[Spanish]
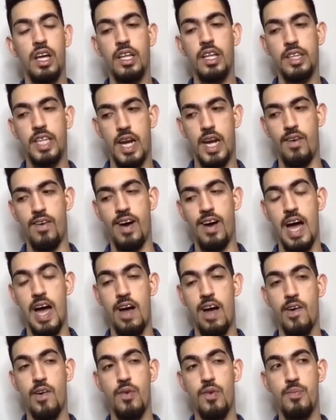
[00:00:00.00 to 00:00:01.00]

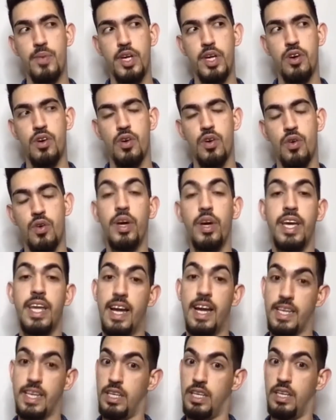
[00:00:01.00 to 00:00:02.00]
trabajaba conmigo un
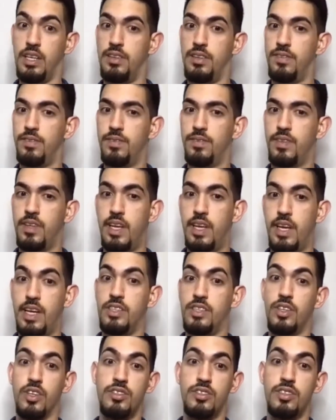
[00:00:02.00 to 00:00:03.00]
iraquí.
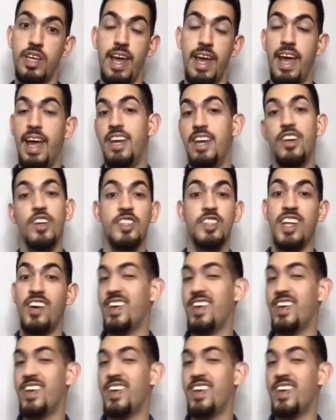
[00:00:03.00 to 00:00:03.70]
Entonces, él no sabía